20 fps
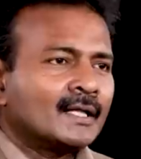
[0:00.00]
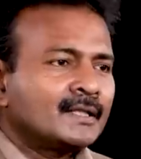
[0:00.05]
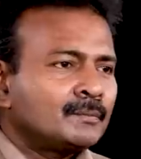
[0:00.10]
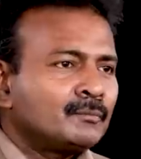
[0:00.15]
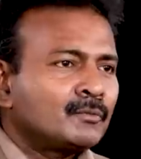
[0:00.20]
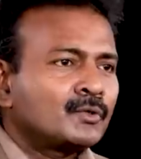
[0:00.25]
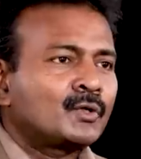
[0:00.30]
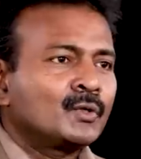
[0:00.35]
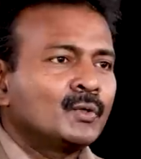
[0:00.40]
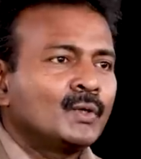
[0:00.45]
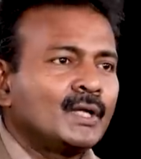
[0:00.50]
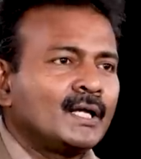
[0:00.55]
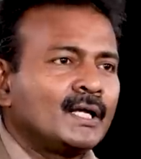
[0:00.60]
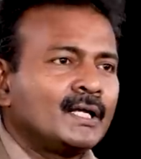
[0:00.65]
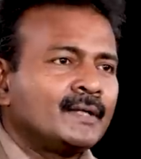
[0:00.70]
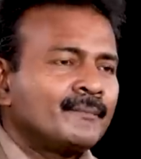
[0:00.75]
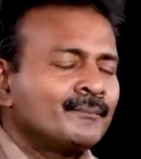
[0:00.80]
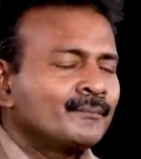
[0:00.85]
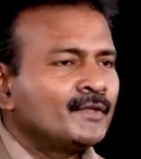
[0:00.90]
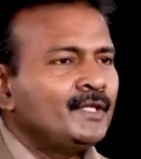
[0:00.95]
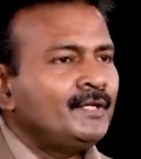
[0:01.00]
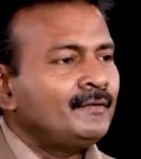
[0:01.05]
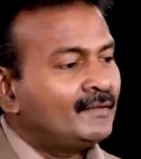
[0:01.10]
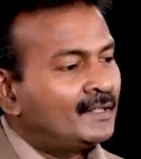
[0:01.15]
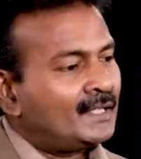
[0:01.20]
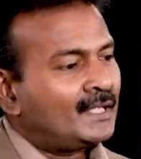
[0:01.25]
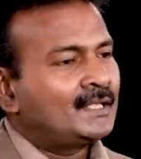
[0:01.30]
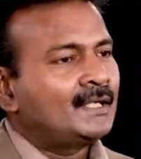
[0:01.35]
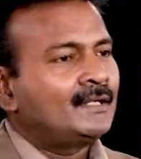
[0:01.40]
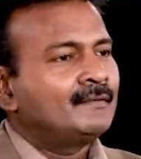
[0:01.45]
அது மட்டும் இல்லை நீ
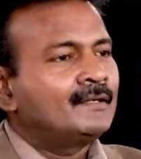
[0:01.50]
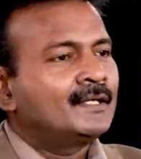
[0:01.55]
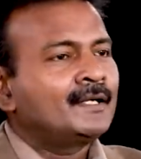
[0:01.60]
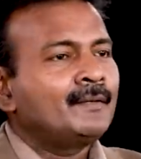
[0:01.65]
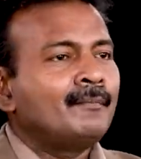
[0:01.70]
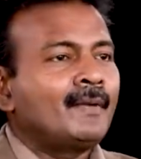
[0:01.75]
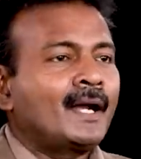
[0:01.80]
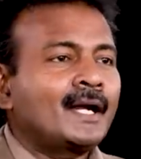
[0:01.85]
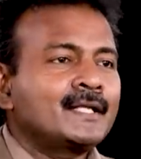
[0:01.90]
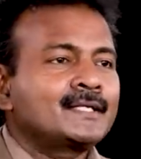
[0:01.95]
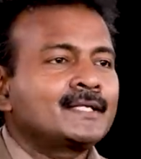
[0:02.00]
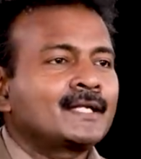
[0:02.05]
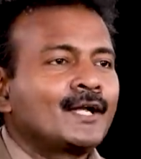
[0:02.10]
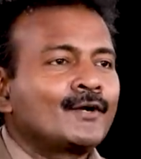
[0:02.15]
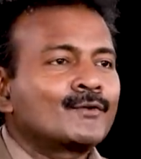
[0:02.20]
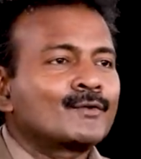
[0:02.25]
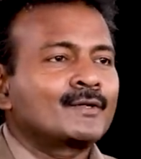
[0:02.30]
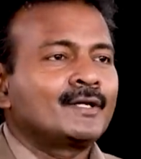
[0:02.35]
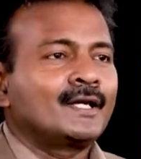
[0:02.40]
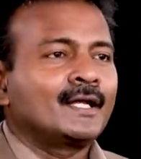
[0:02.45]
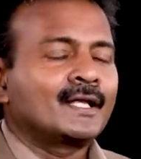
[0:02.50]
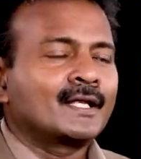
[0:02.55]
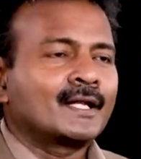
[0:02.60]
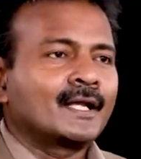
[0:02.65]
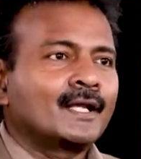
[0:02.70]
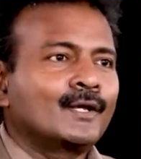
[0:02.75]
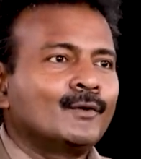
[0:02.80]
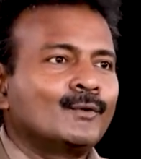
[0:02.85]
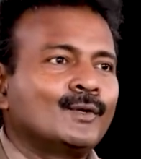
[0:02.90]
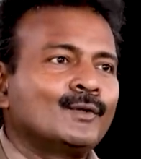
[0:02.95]
வேறு இதில் வேறு மேனேஜர் ஆகணும்னு
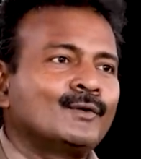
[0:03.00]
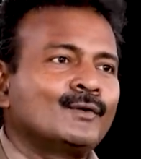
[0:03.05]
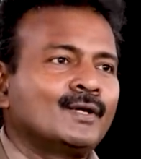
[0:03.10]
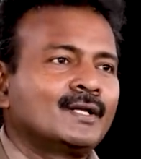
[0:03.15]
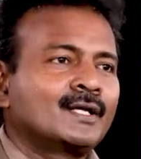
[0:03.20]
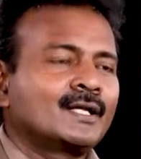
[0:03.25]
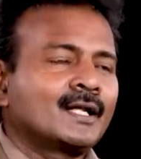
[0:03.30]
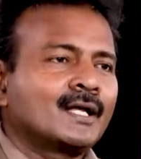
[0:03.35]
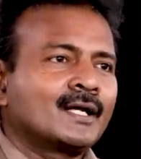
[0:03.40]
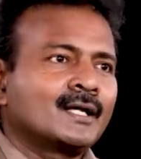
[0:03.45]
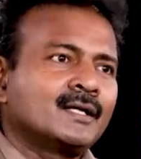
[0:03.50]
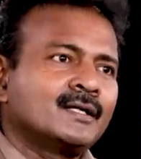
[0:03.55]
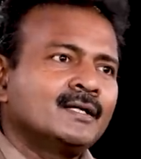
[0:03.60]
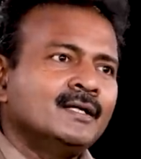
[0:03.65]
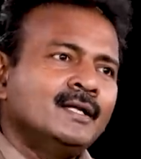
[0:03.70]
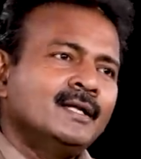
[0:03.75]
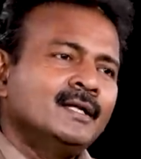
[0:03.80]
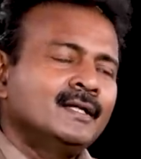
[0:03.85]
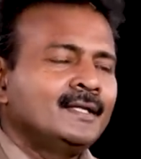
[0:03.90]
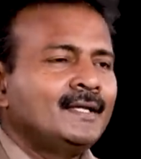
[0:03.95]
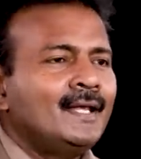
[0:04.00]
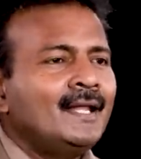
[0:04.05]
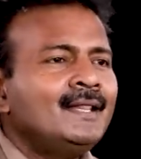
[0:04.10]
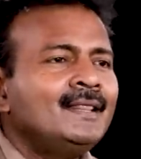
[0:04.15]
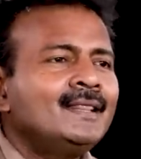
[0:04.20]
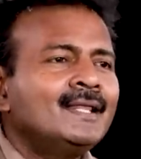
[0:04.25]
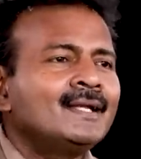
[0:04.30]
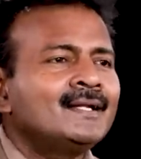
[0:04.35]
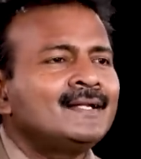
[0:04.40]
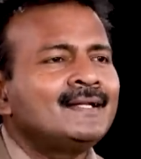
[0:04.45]
நினைக்கிறேன் இங்கே உள்ளவங்களுக்கெல்லாம்
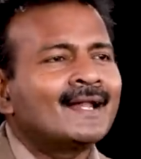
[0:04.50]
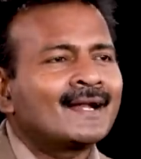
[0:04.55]
எந்த